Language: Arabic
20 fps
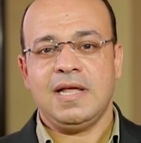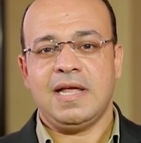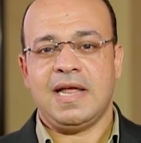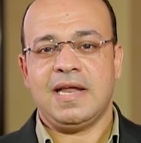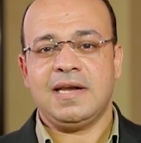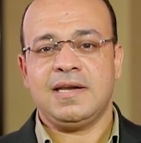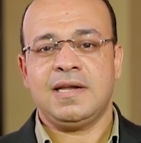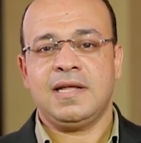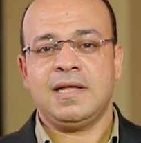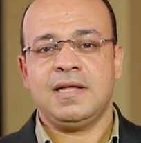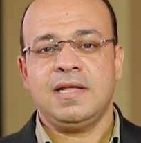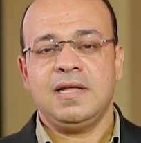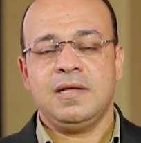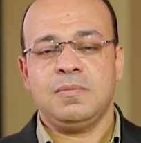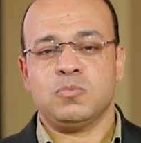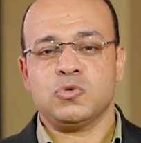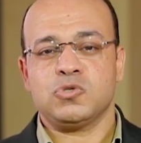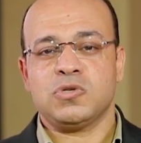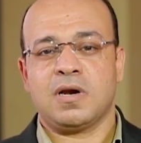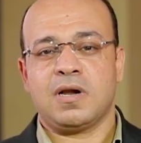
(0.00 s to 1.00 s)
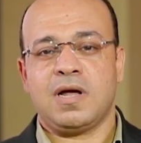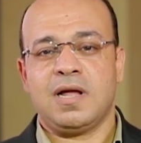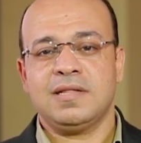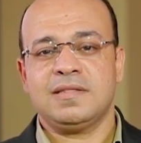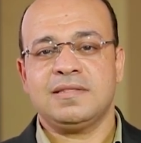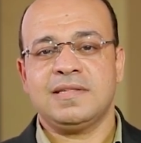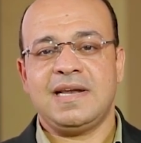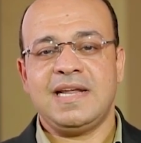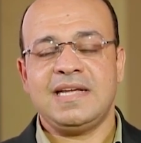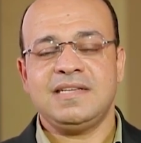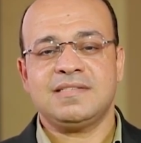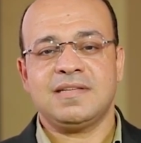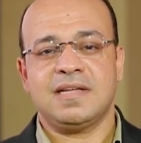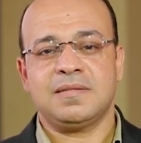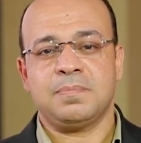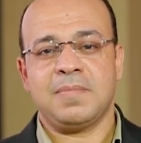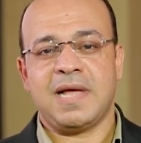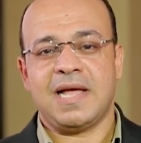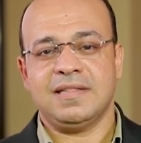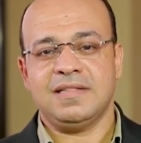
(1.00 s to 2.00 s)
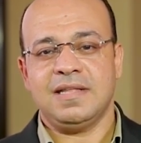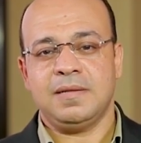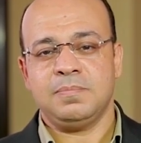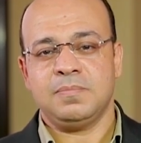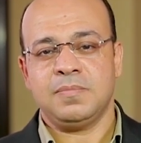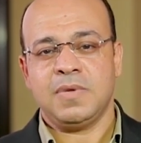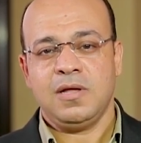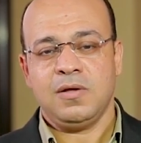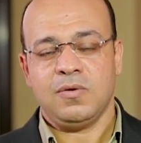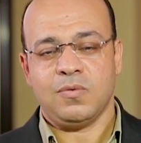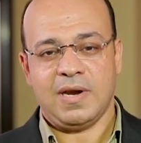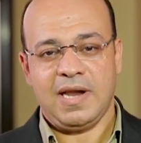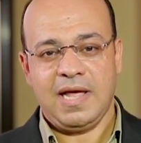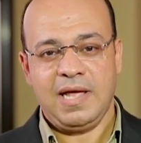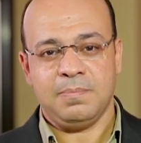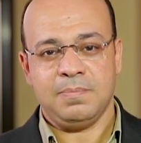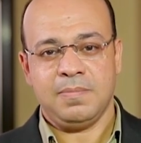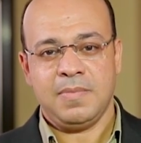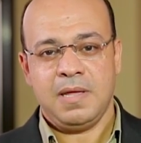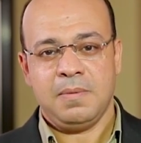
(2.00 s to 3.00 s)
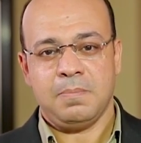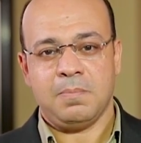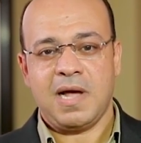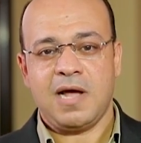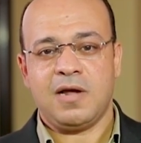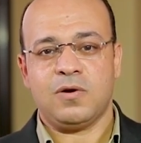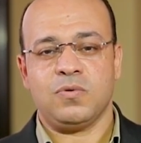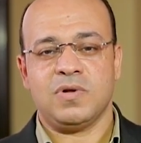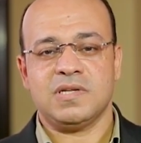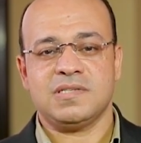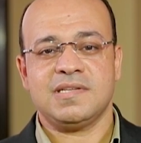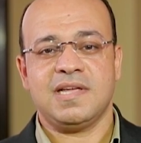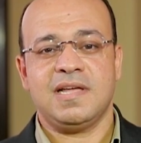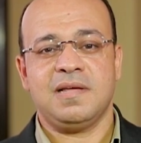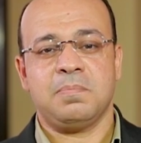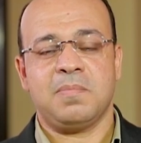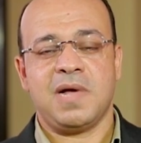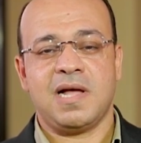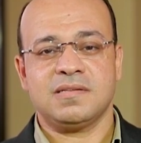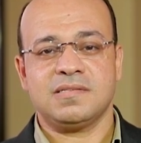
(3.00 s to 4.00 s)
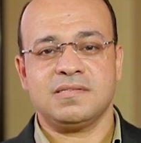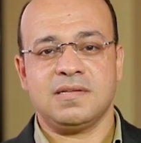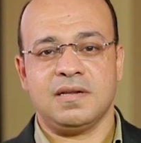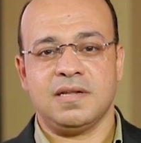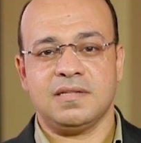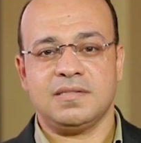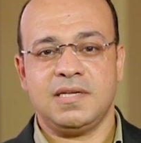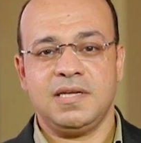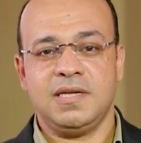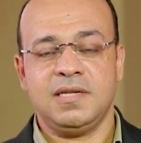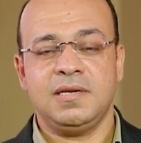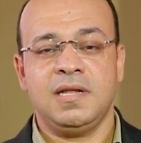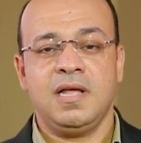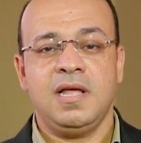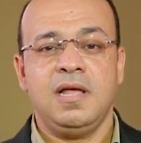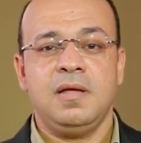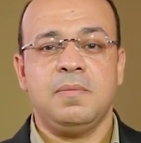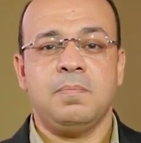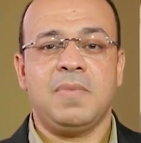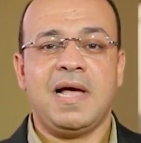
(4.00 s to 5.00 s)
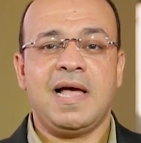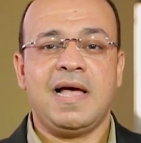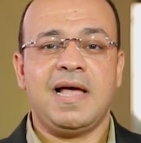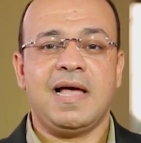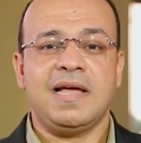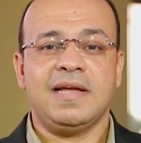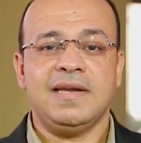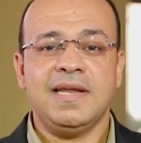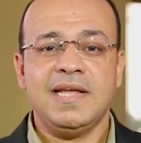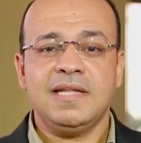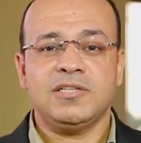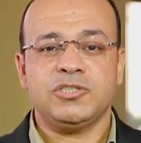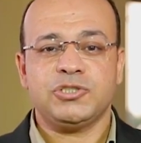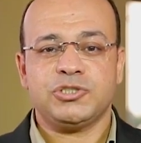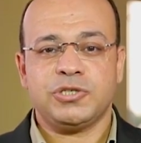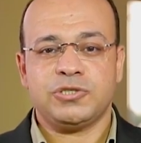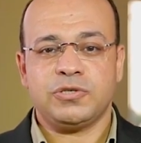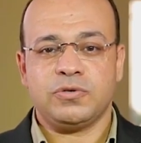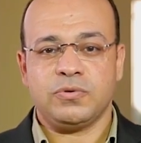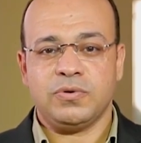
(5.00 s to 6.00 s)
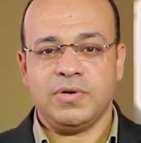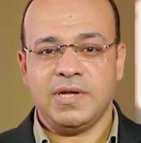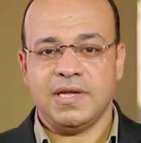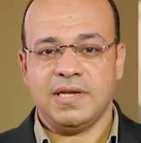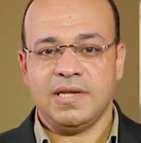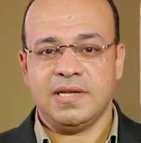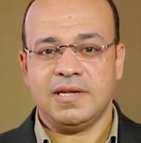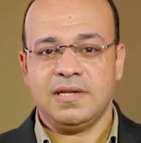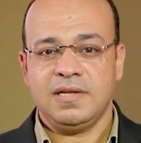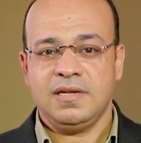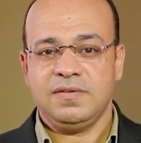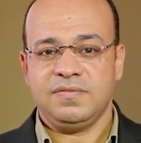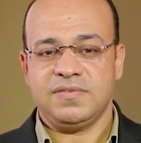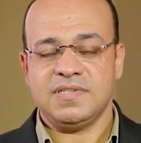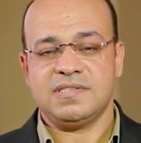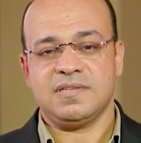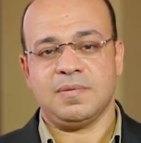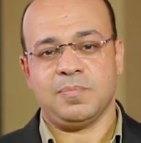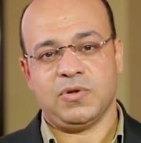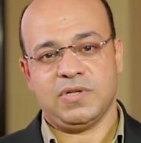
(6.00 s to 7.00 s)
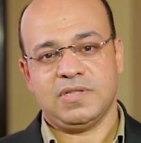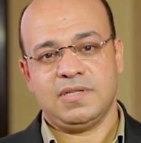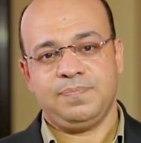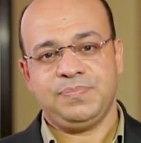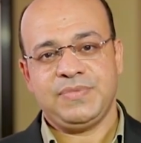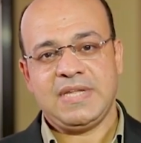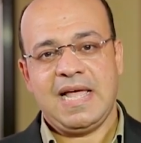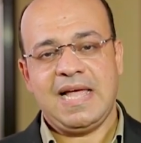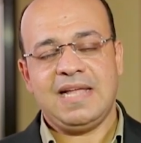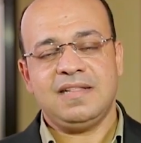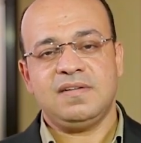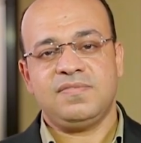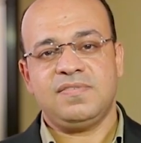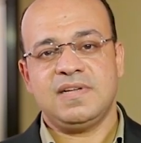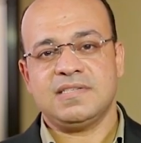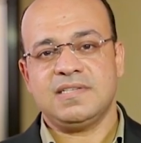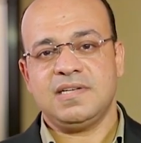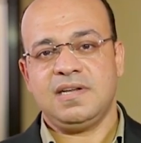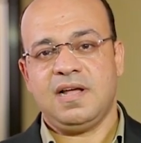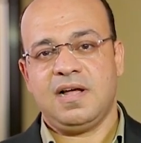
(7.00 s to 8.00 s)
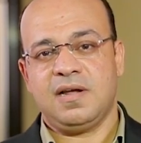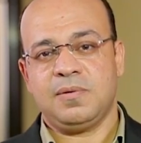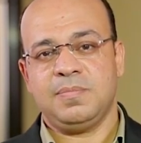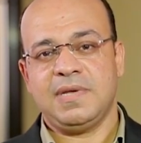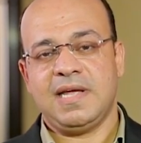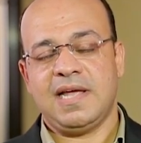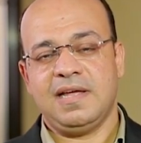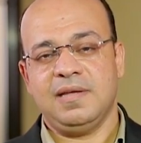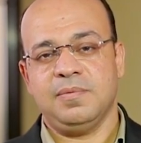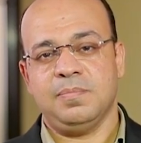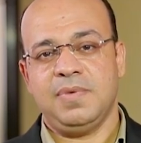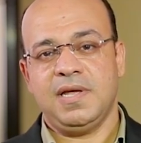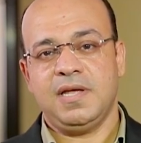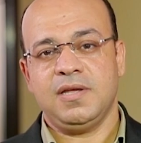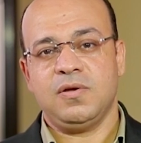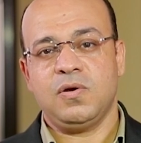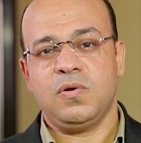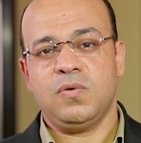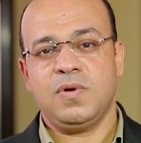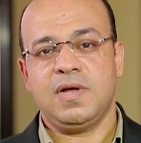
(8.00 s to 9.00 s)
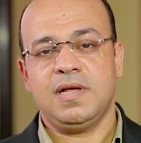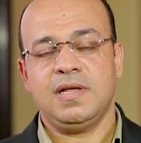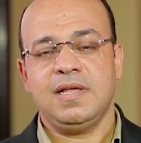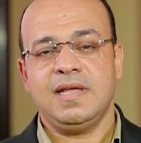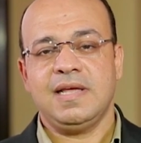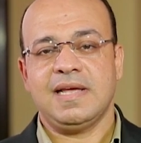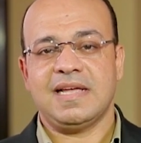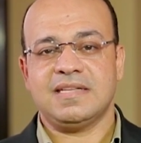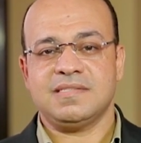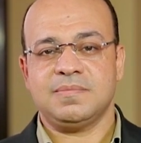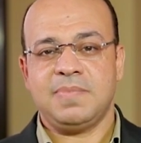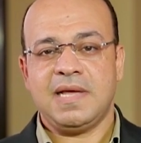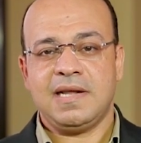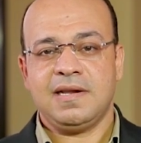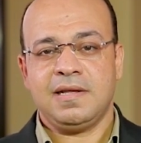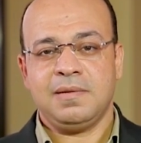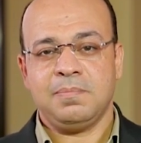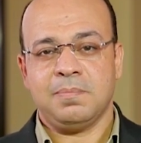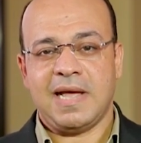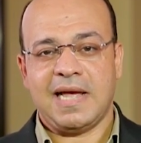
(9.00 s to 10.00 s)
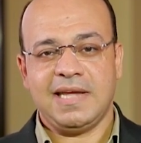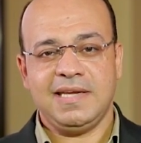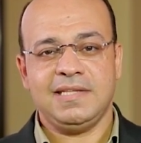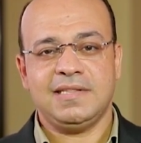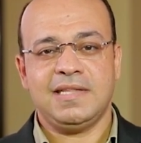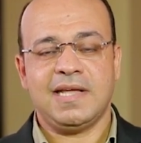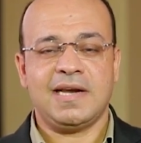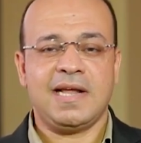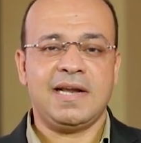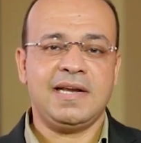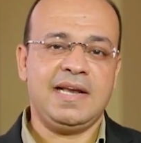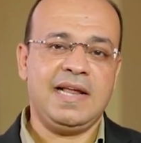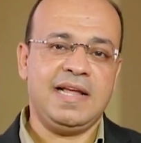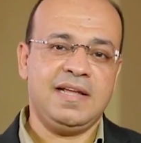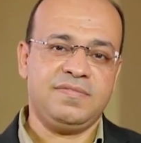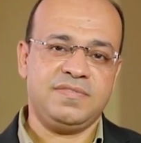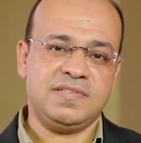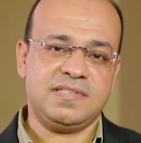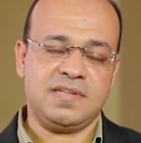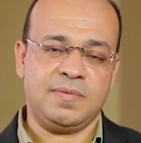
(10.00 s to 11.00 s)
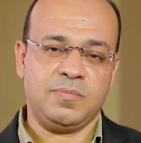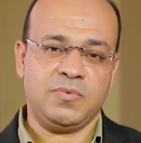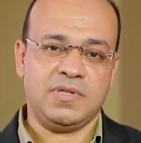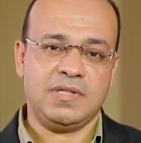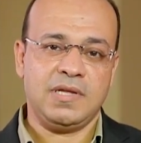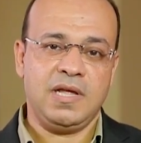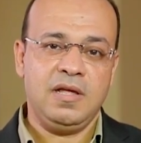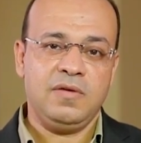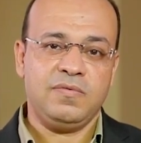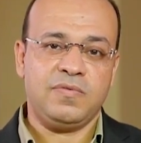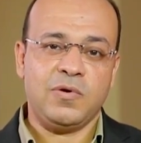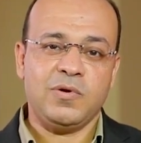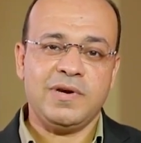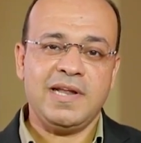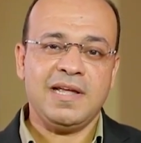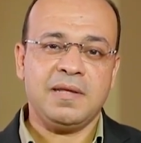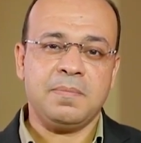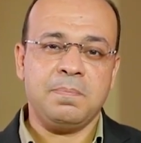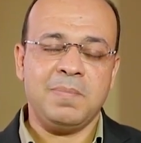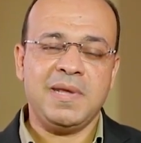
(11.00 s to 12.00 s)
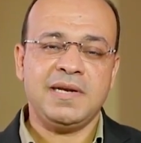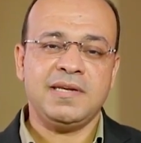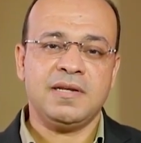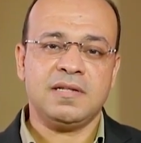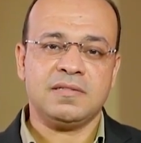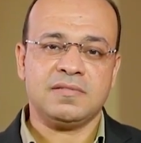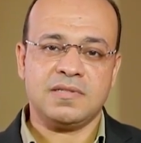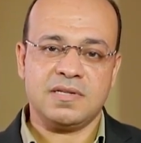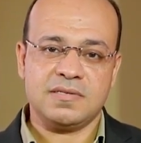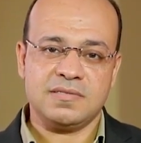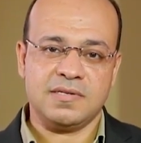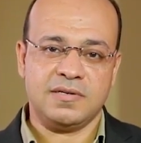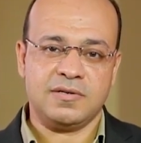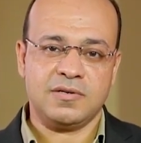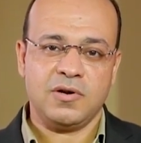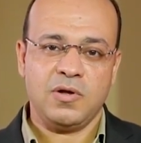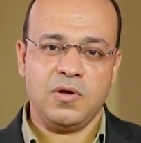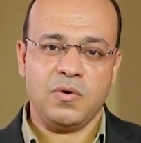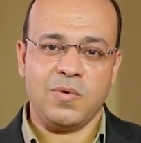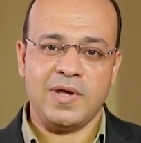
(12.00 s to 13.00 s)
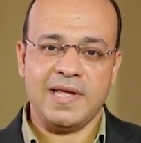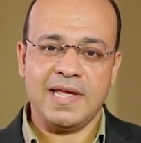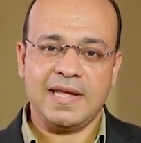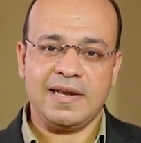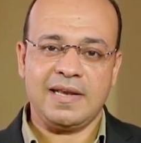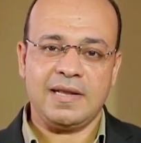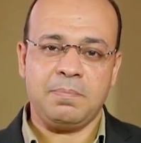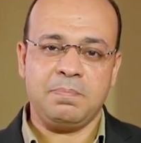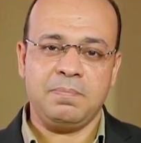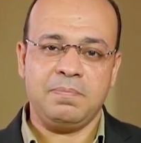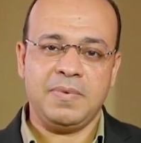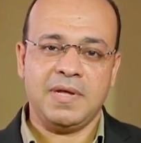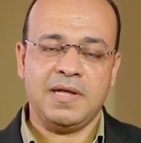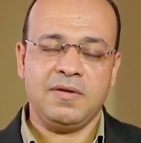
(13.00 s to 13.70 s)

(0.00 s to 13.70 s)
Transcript: ان مصارعاتنا ليست مع دم ولحم مع الرؤساء مع السلاطين مع اجناد الشر الروحيه في السماوات هدف هذه الحرب يا احبائي هو جذبنا بعيدا عن الحياه في السماوات فهناك من ينتصر ويغلب